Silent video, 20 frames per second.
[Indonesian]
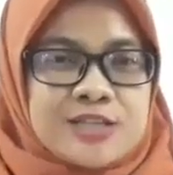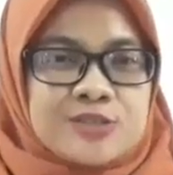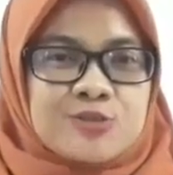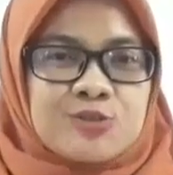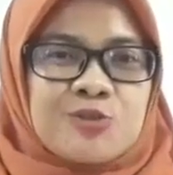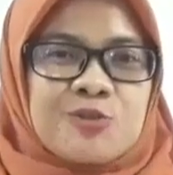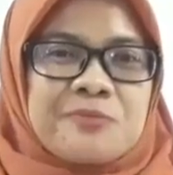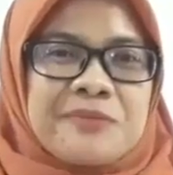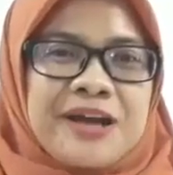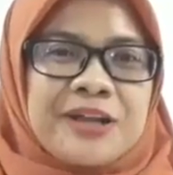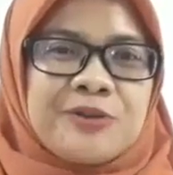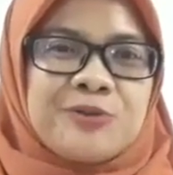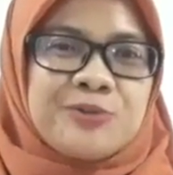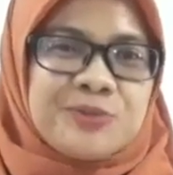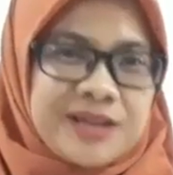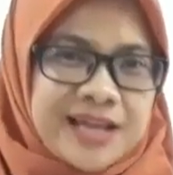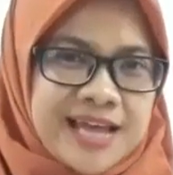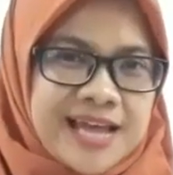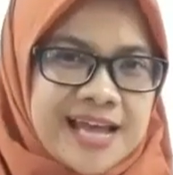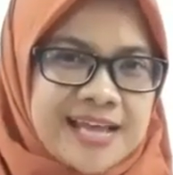suku
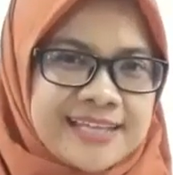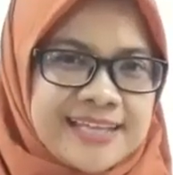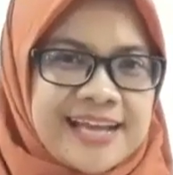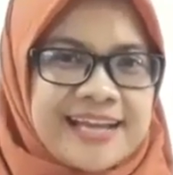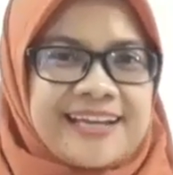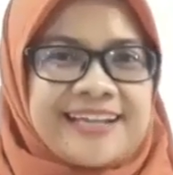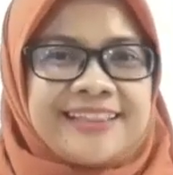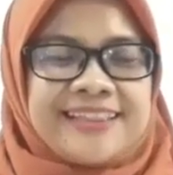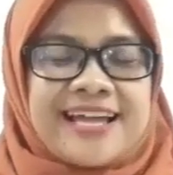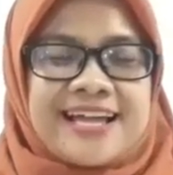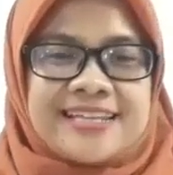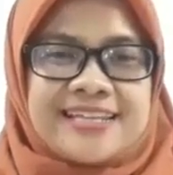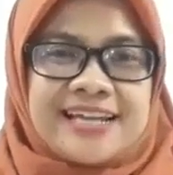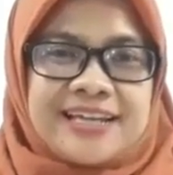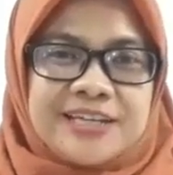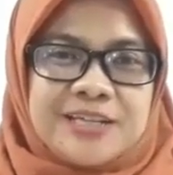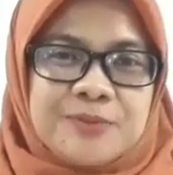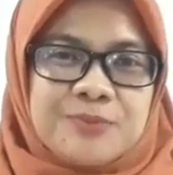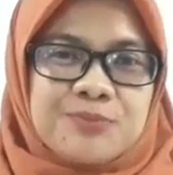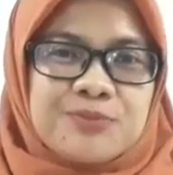Madura yang
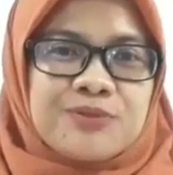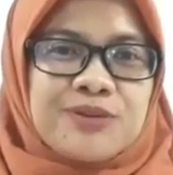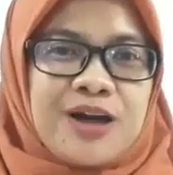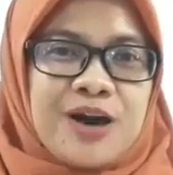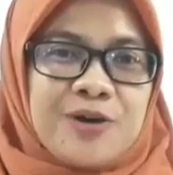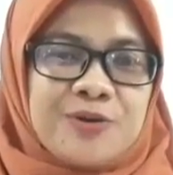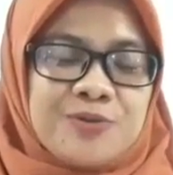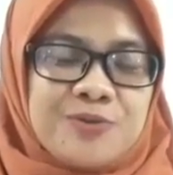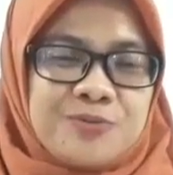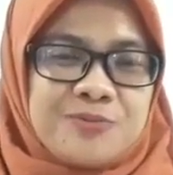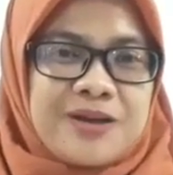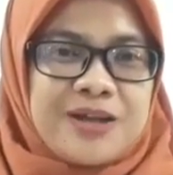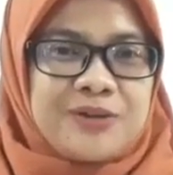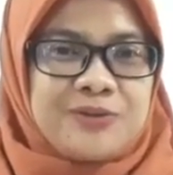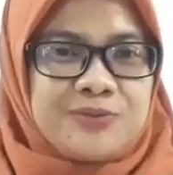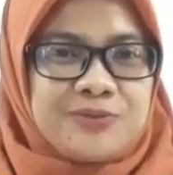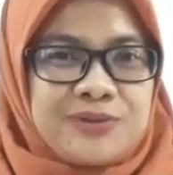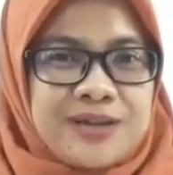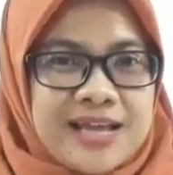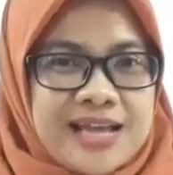letaknya di Pulau
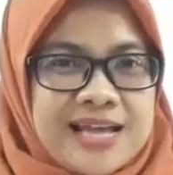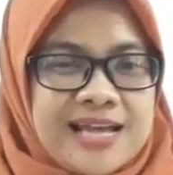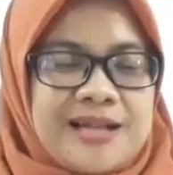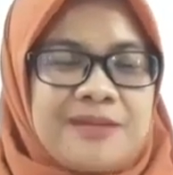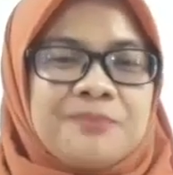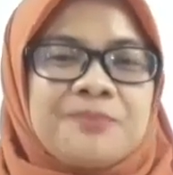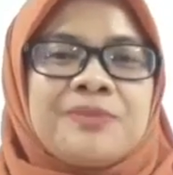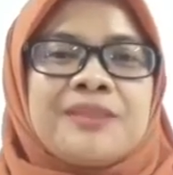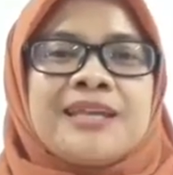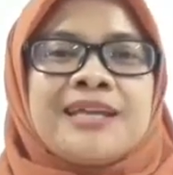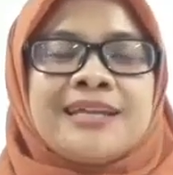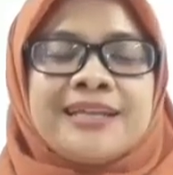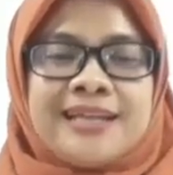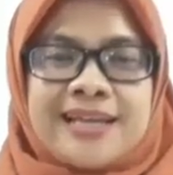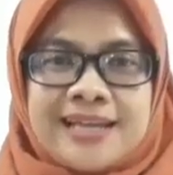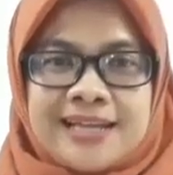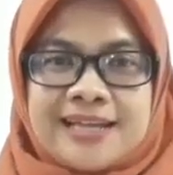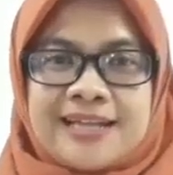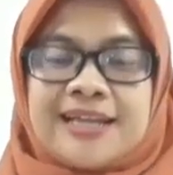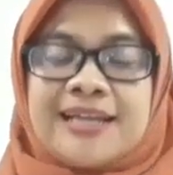Madura.
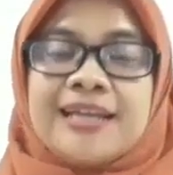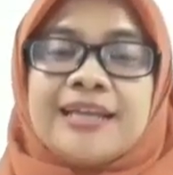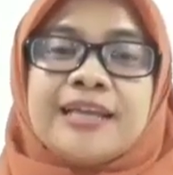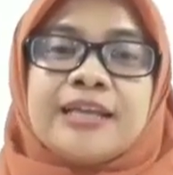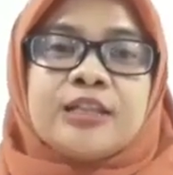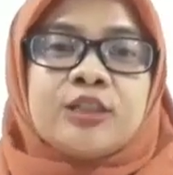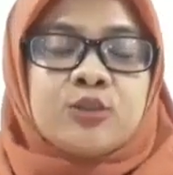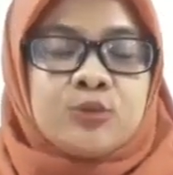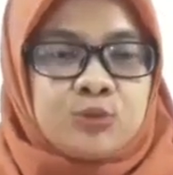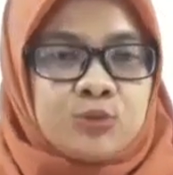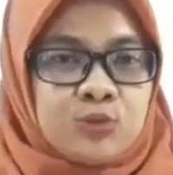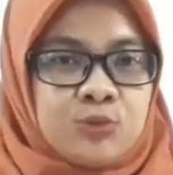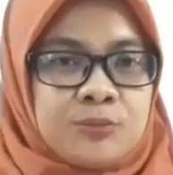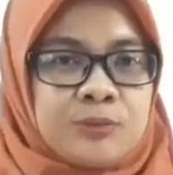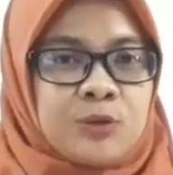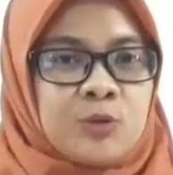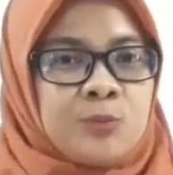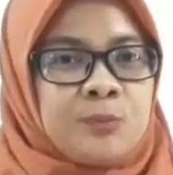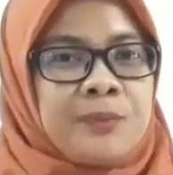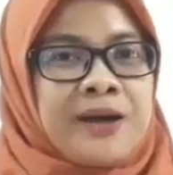Nah, itu
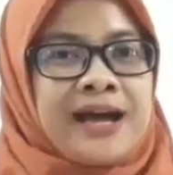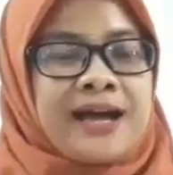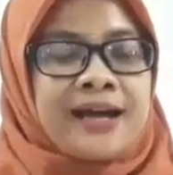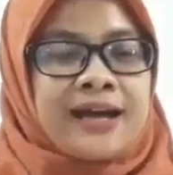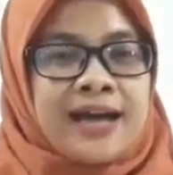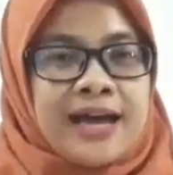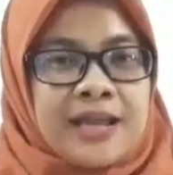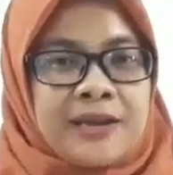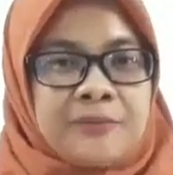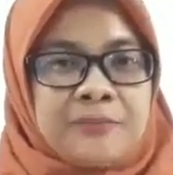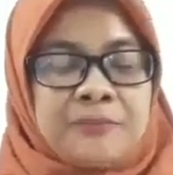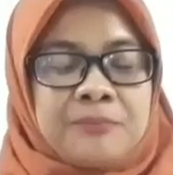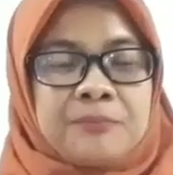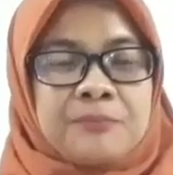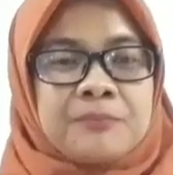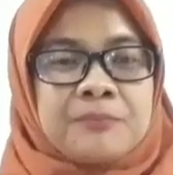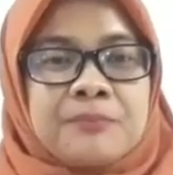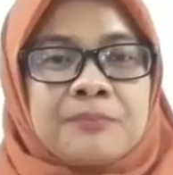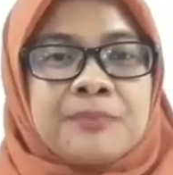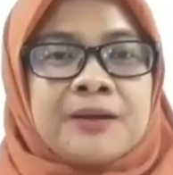merupakan
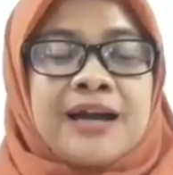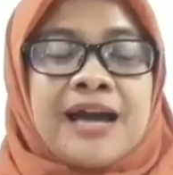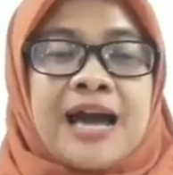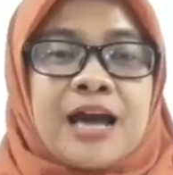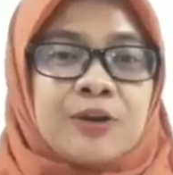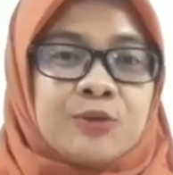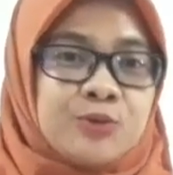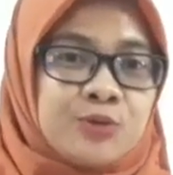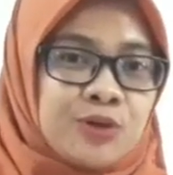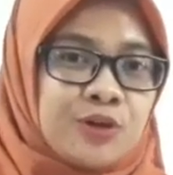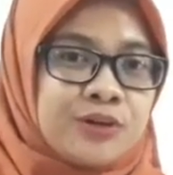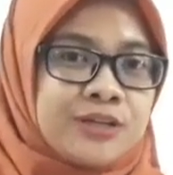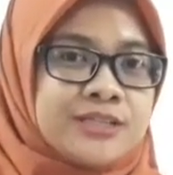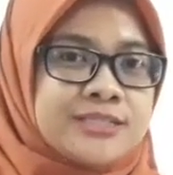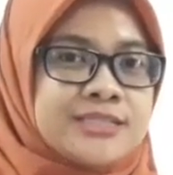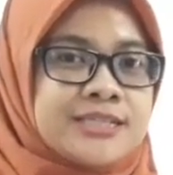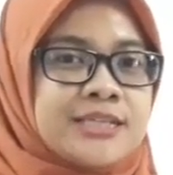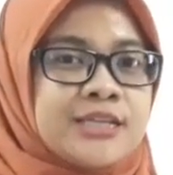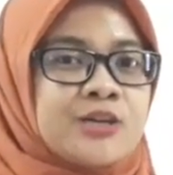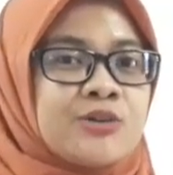pengaruh
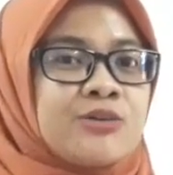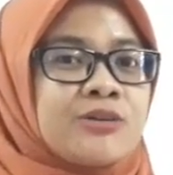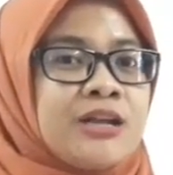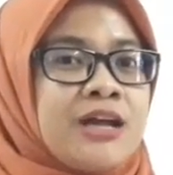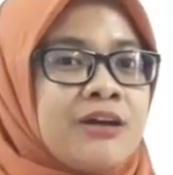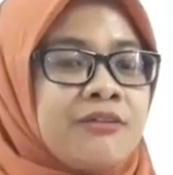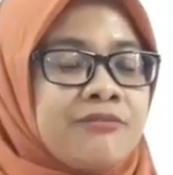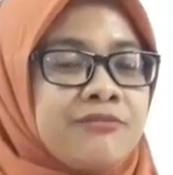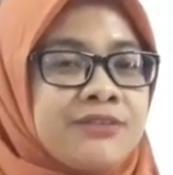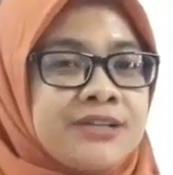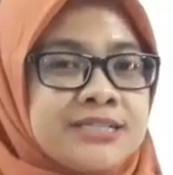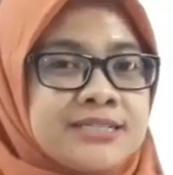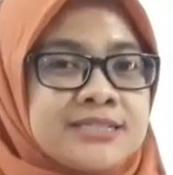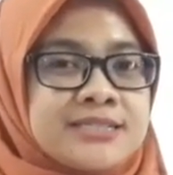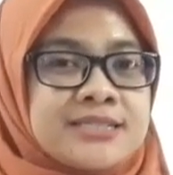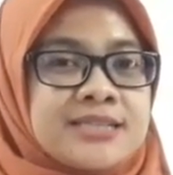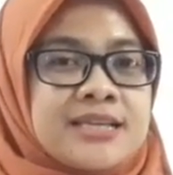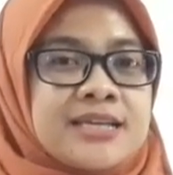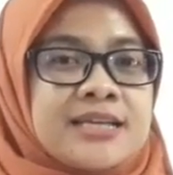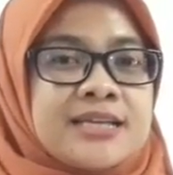kondisi
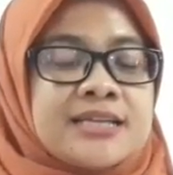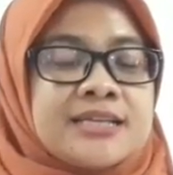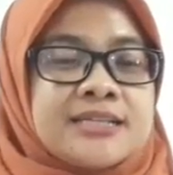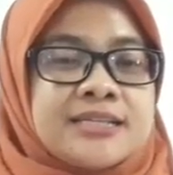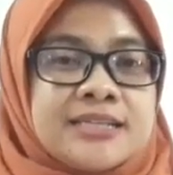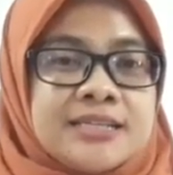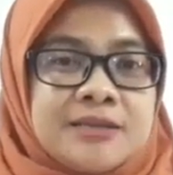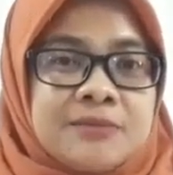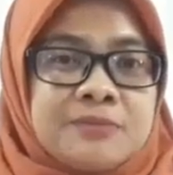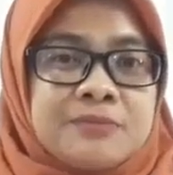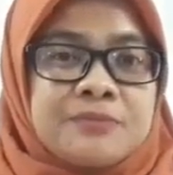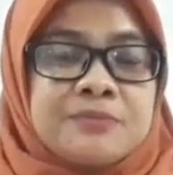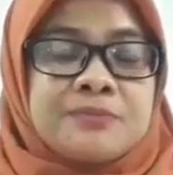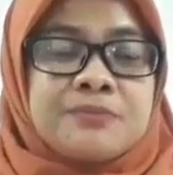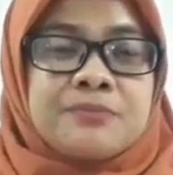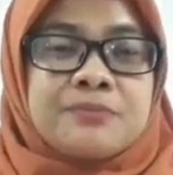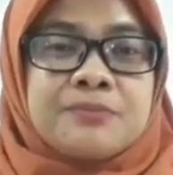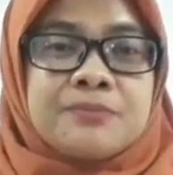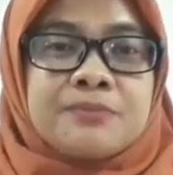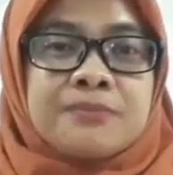geografis di
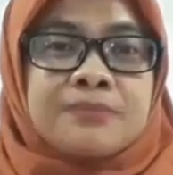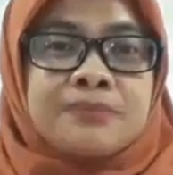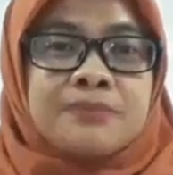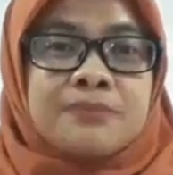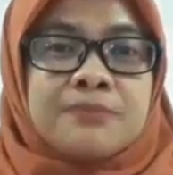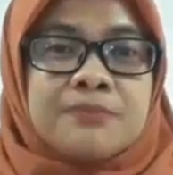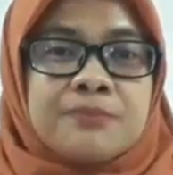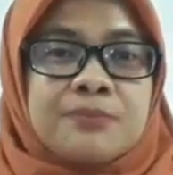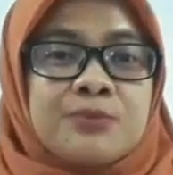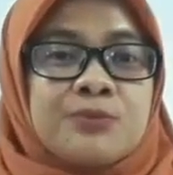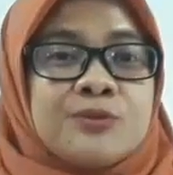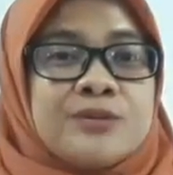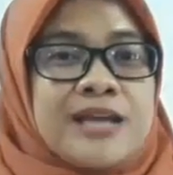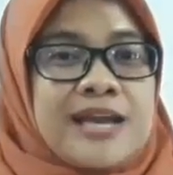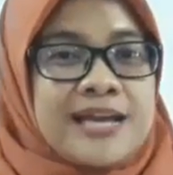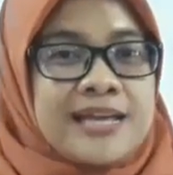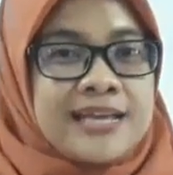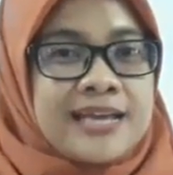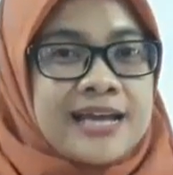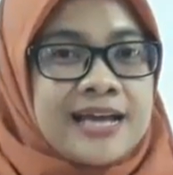
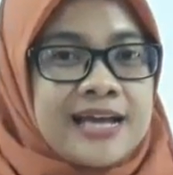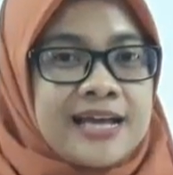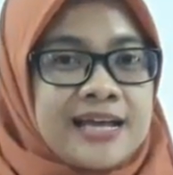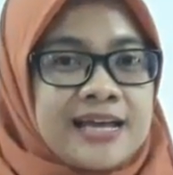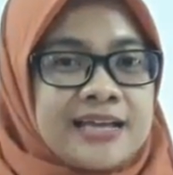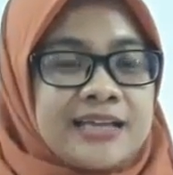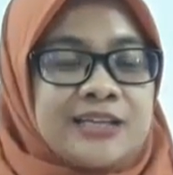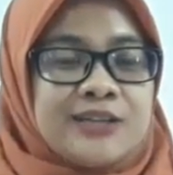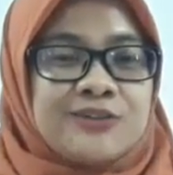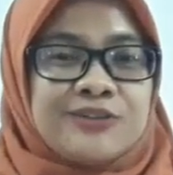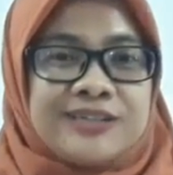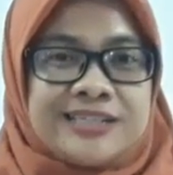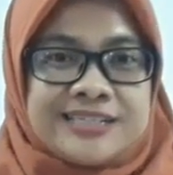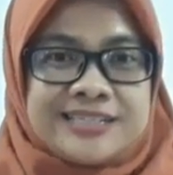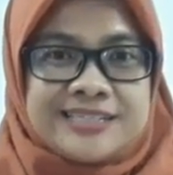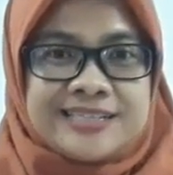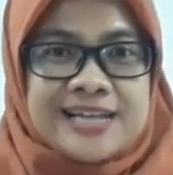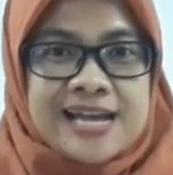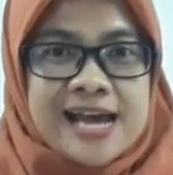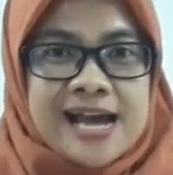budaya
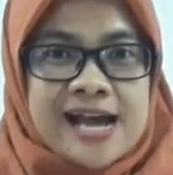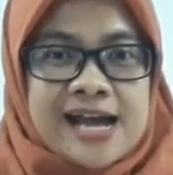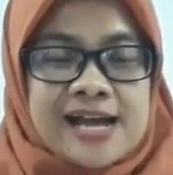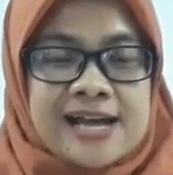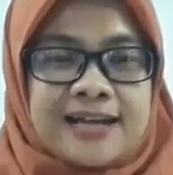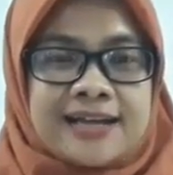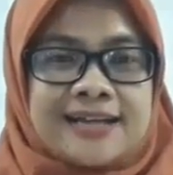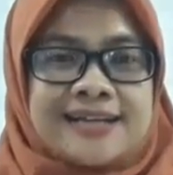Indonesia.